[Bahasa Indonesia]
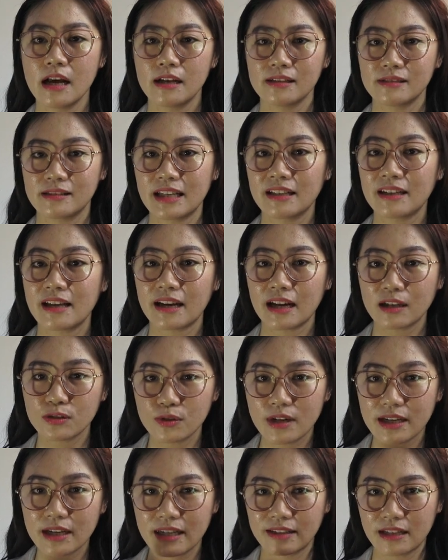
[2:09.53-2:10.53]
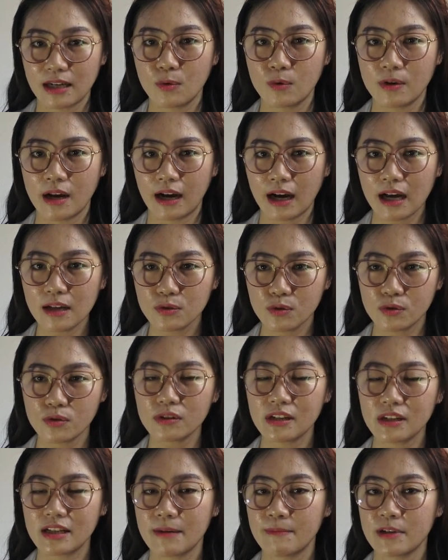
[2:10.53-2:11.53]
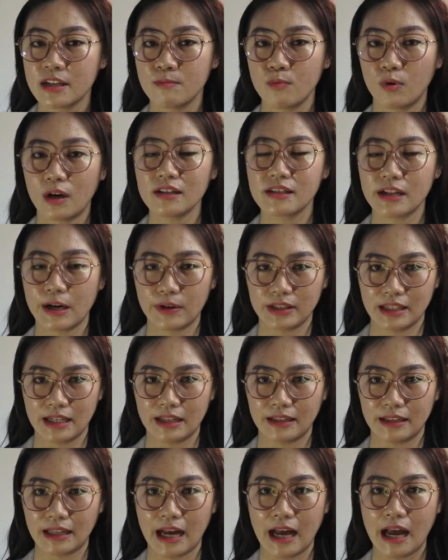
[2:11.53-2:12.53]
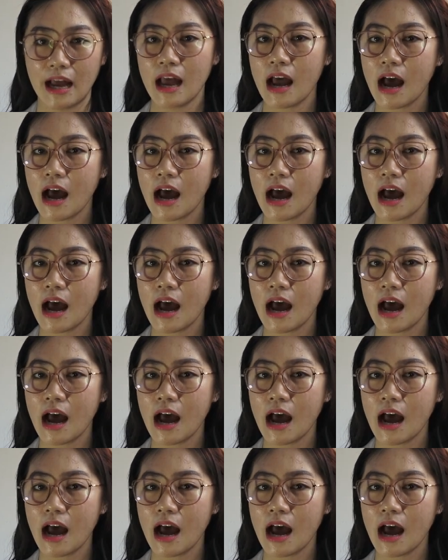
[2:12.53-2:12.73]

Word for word: skincare yang sudah kita gunakan justru tidak menyembuhkan jerawat kita.